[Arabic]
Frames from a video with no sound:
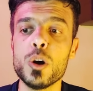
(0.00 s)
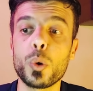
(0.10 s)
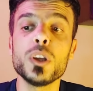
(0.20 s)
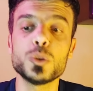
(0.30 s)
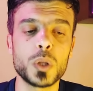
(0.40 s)

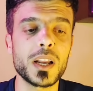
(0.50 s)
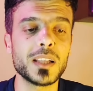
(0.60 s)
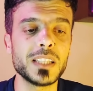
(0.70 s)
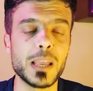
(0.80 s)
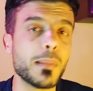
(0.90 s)
رؤيتهم
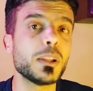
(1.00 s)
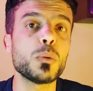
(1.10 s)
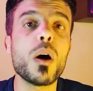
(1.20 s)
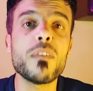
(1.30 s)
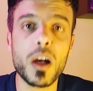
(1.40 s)
الرياضيه ما
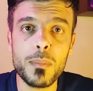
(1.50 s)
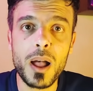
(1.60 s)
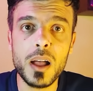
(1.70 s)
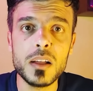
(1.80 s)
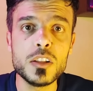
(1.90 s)
بتتوافق
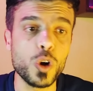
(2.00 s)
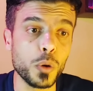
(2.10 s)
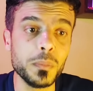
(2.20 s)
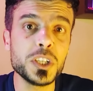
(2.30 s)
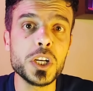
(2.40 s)
معاه
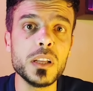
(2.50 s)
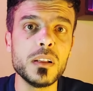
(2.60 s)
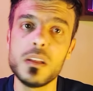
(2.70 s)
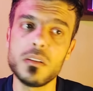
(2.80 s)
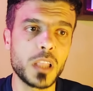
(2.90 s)
ومشي